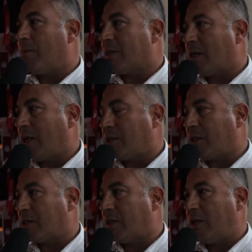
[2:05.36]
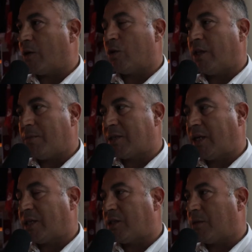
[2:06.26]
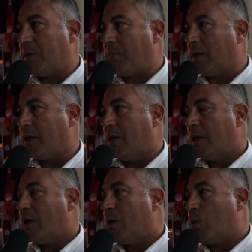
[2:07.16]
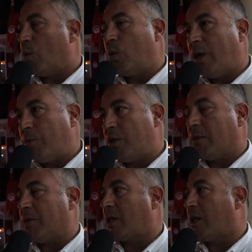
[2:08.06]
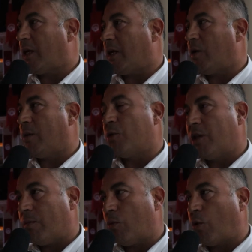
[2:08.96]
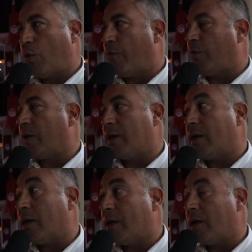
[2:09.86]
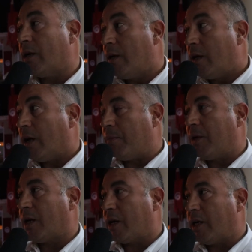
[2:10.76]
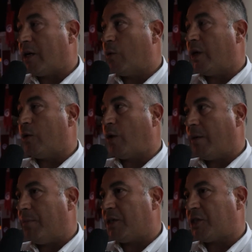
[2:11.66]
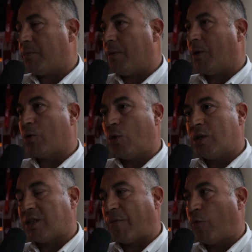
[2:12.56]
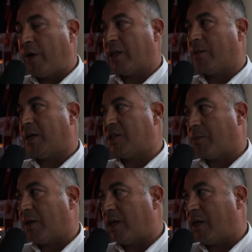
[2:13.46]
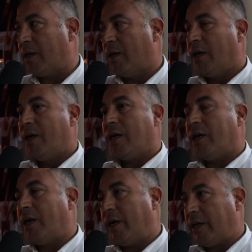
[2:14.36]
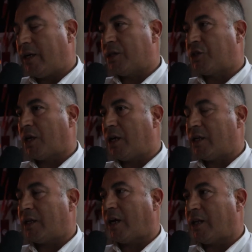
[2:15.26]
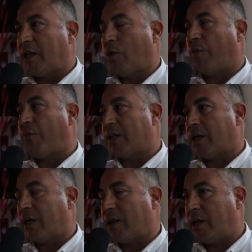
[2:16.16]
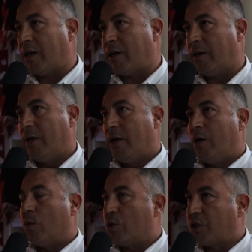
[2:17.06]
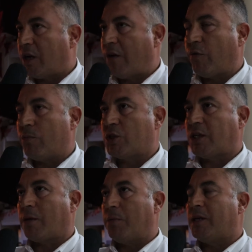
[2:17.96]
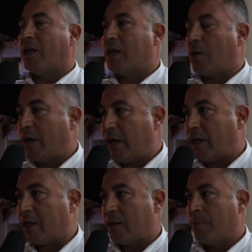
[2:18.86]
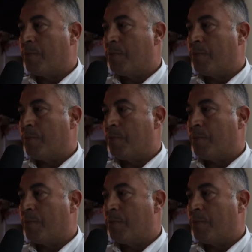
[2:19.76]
المصالح الشخصية قدام إيه مصلحة الشبيبة ولابد من التضحية ولابد من وقوف أبناء القيروان وحباء الشبيبة الكل صف واحد مع الجمعية إلى حين إن شاء الله نتعداو الفترة هذه وإن شاء الله في المستقبل نلقاو هيئة